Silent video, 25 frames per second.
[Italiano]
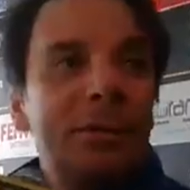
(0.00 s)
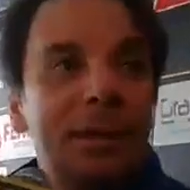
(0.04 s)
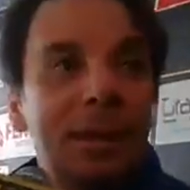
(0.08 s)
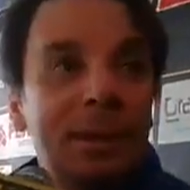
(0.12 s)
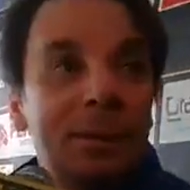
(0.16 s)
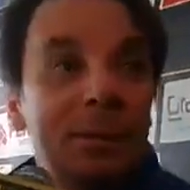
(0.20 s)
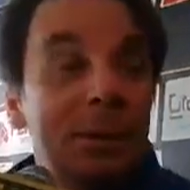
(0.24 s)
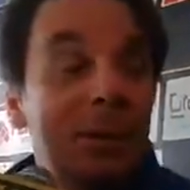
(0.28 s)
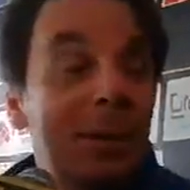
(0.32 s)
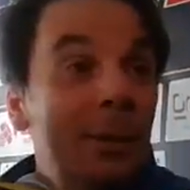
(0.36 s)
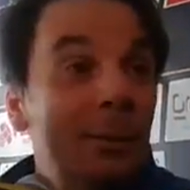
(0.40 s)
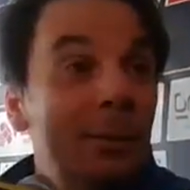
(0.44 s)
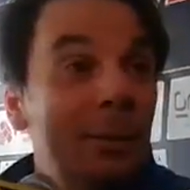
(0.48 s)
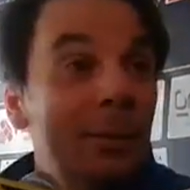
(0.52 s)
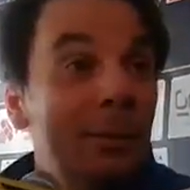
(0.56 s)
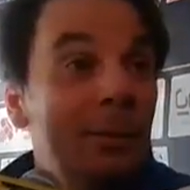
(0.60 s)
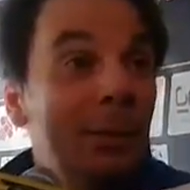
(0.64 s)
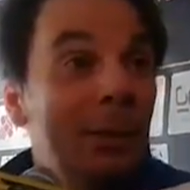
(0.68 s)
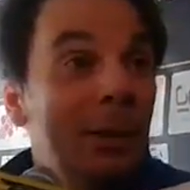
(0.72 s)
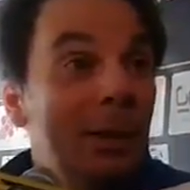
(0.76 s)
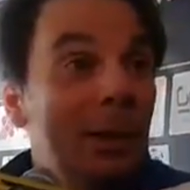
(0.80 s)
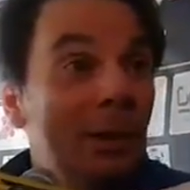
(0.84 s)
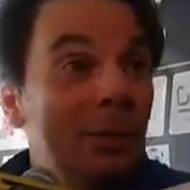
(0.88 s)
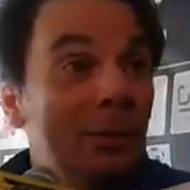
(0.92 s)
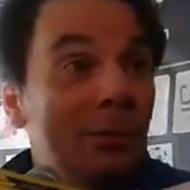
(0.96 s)
siamo nelle
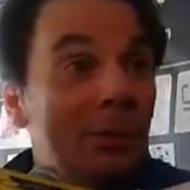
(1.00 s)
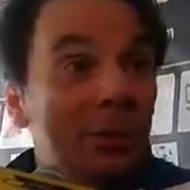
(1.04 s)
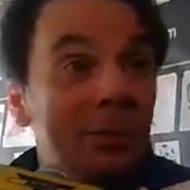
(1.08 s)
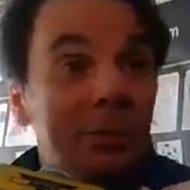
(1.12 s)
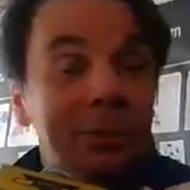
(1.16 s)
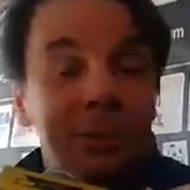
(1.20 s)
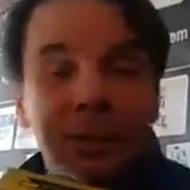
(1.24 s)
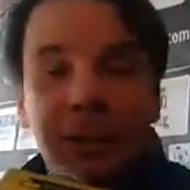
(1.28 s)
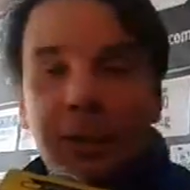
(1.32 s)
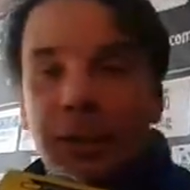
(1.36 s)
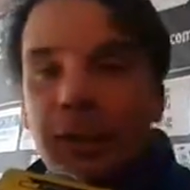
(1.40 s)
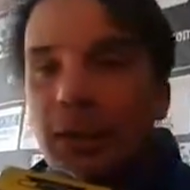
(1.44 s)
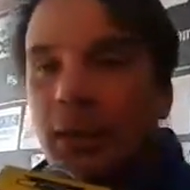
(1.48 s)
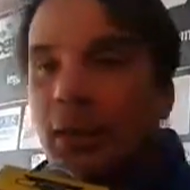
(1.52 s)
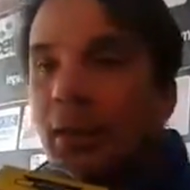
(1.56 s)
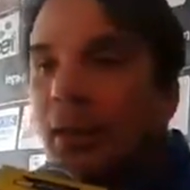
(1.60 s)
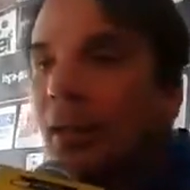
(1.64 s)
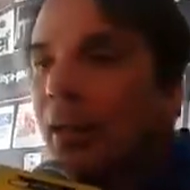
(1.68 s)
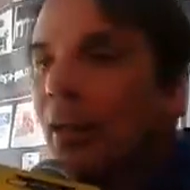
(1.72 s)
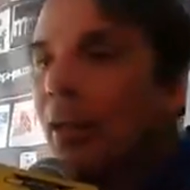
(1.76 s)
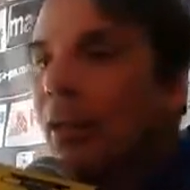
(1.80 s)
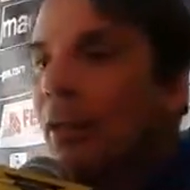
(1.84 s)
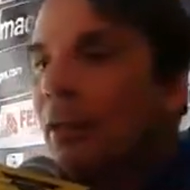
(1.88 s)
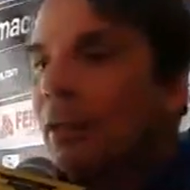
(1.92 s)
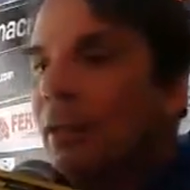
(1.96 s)
prime 10, quindi
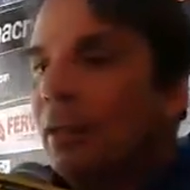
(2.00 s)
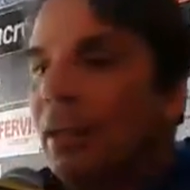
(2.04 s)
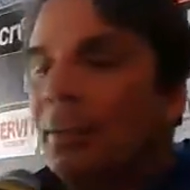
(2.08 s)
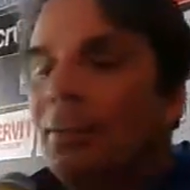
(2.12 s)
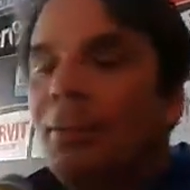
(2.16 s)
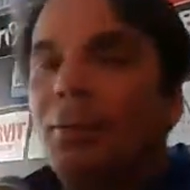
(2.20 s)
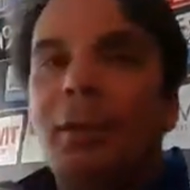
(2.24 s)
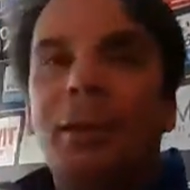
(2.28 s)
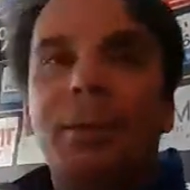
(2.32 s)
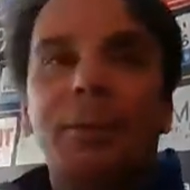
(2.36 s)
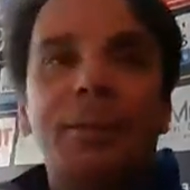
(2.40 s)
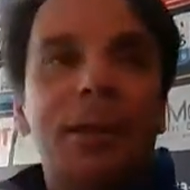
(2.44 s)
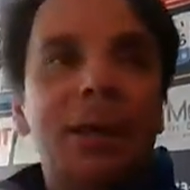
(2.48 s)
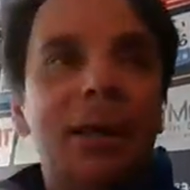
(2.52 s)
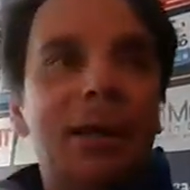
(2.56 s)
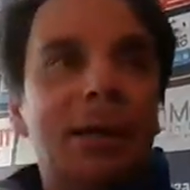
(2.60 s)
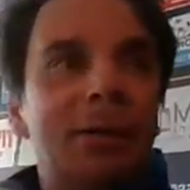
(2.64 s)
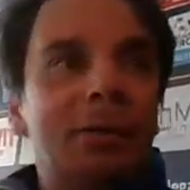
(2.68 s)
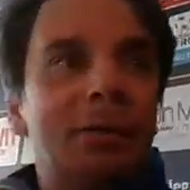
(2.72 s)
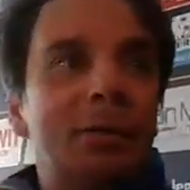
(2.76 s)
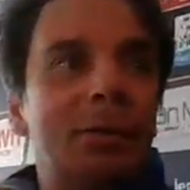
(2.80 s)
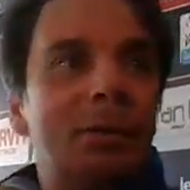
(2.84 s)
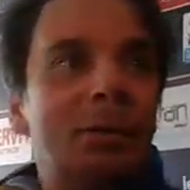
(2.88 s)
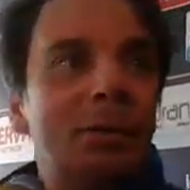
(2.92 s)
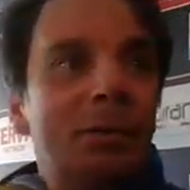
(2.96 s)
stiamo
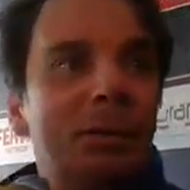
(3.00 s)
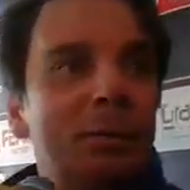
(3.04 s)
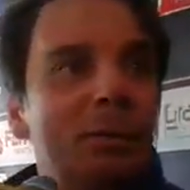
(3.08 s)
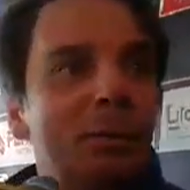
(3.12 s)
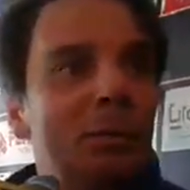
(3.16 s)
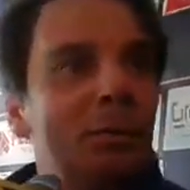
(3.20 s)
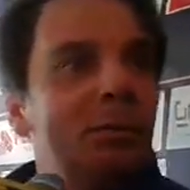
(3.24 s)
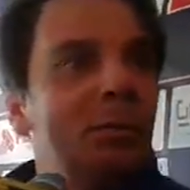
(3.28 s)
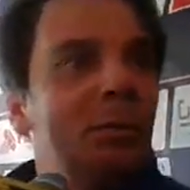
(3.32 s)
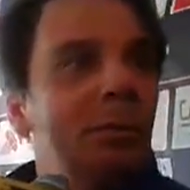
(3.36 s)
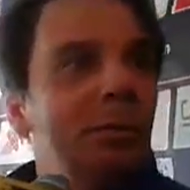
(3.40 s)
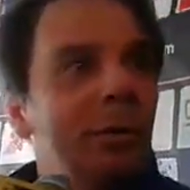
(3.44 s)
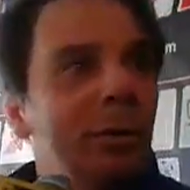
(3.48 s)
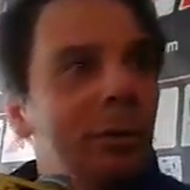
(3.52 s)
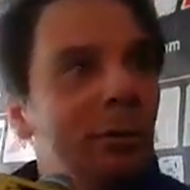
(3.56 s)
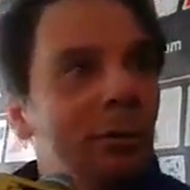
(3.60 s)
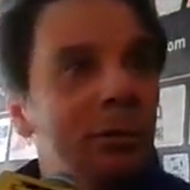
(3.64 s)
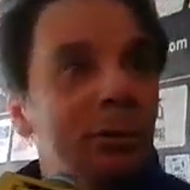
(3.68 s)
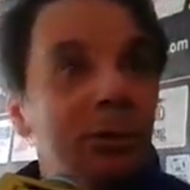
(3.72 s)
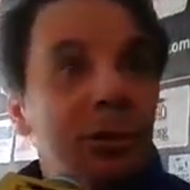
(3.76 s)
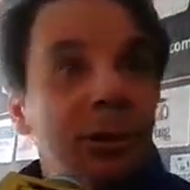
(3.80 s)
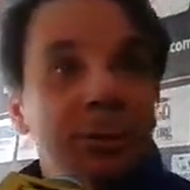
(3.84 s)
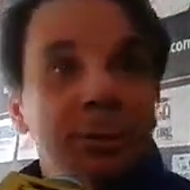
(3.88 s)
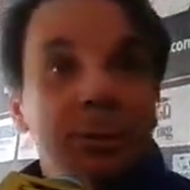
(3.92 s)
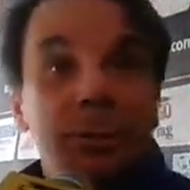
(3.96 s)
camminando molto
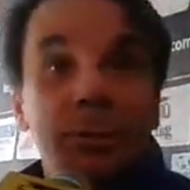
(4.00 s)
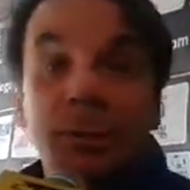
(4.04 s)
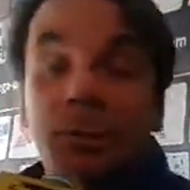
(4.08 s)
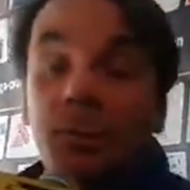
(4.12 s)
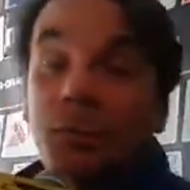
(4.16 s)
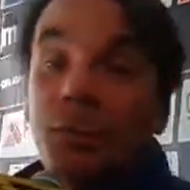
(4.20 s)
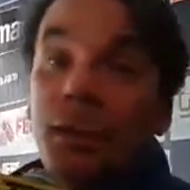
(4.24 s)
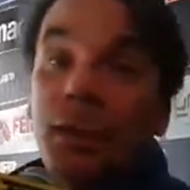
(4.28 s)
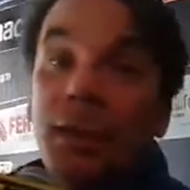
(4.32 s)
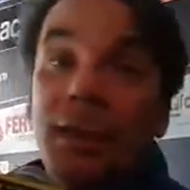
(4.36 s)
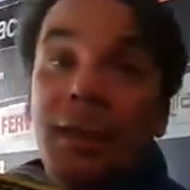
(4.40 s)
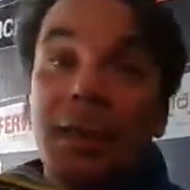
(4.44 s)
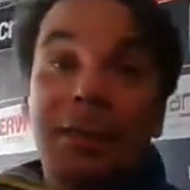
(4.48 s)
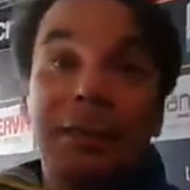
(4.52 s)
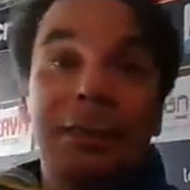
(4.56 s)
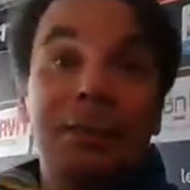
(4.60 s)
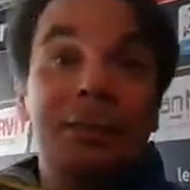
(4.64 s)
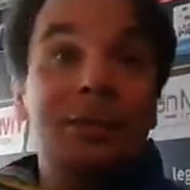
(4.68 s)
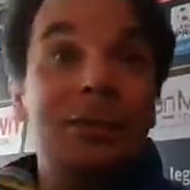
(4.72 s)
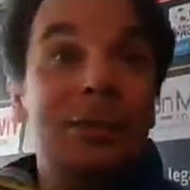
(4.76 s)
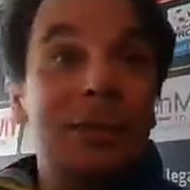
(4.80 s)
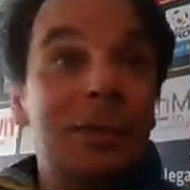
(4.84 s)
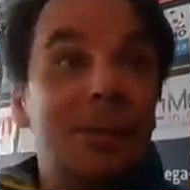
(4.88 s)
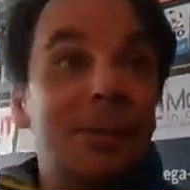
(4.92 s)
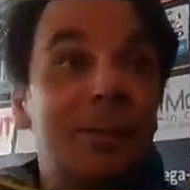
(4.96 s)
veloce eppure fuori casa
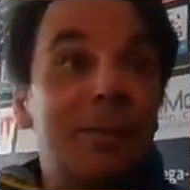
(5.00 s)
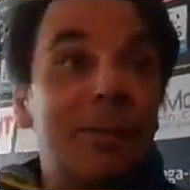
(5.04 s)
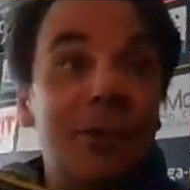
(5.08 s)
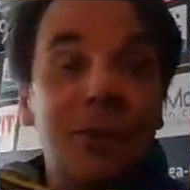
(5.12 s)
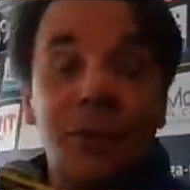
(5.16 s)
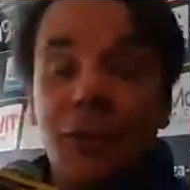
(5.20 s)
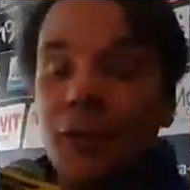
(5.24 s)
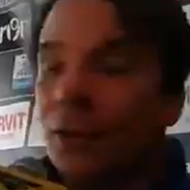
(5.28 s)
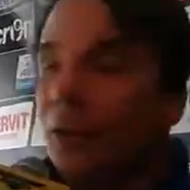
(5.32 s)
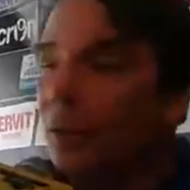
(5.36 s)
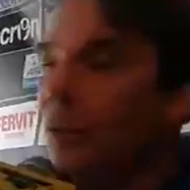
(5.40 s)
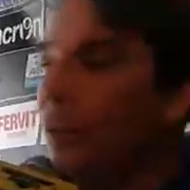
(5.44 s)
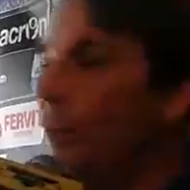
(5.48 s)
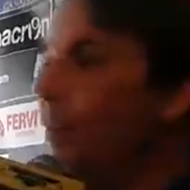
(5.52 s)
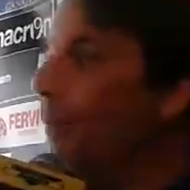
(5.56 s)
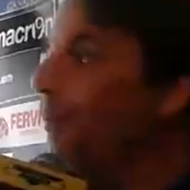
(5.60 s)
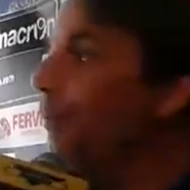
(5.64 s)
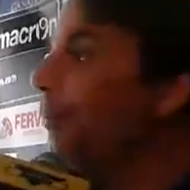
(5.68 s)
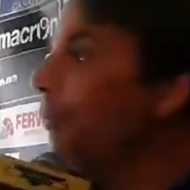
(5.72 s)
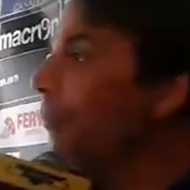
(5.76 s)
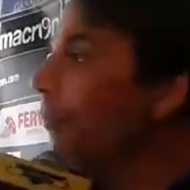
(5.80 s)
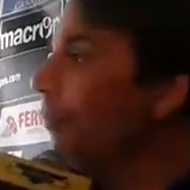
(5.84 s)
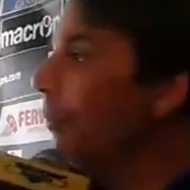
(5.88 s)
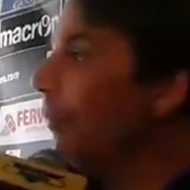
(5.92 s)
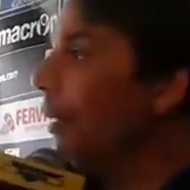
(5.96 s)
non stiamo facendo
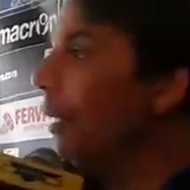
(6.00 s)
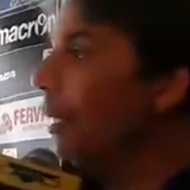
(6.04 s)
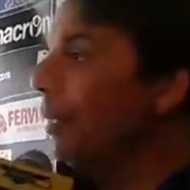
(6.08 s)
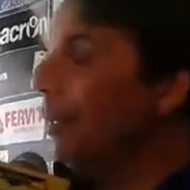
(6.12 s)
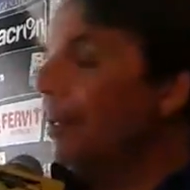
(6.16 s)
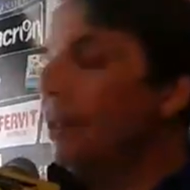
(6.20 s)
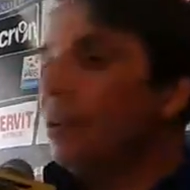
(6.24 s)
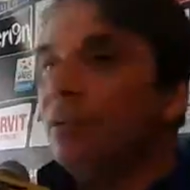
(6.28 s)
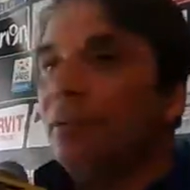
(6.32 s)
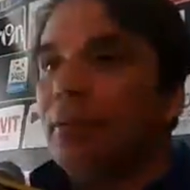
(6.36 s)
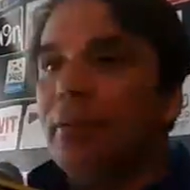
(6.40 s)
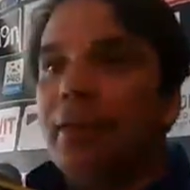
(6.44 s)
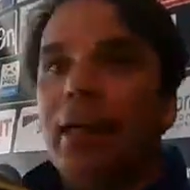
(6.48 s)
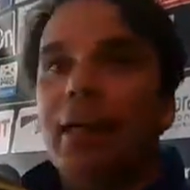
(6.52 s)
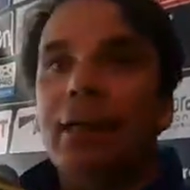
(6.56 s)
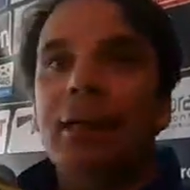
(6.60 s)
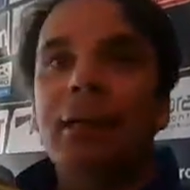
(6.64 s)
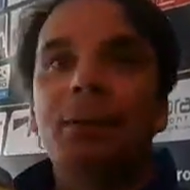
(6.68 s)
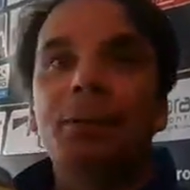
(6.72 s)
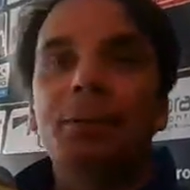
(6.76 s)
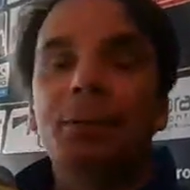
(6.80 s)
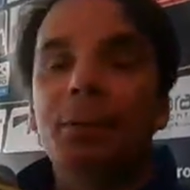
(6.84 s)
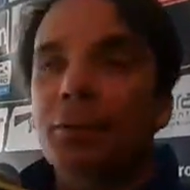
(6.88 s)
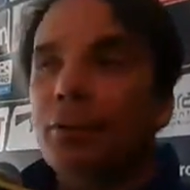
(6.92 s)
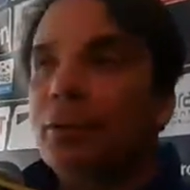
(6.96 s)
risultati
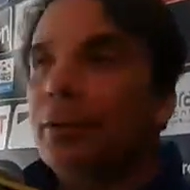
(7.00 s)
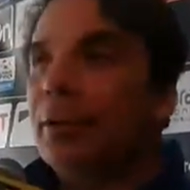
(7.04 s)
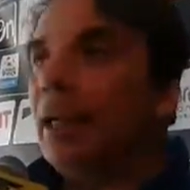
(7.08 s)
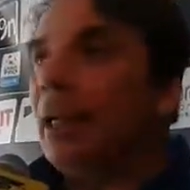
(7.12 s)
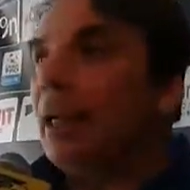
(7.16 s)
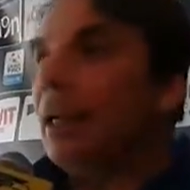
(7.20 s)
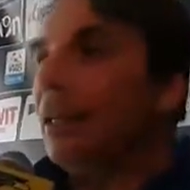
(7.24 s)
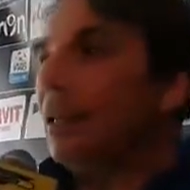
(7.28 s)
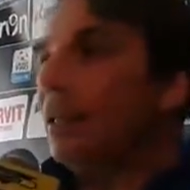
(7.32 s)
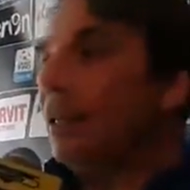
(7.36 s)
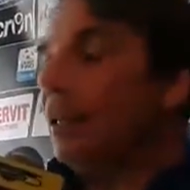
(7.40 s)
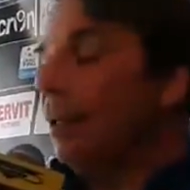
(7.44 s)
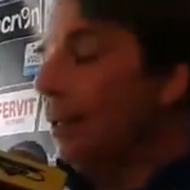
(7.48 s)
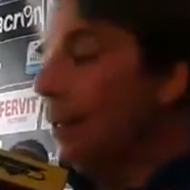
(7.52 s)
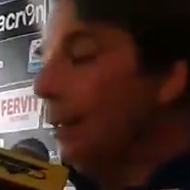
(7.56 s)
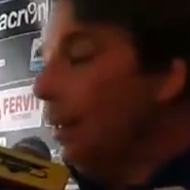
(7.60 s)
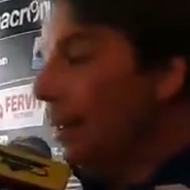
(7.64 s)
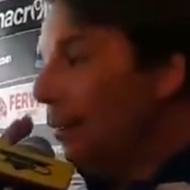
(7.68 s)
importanti,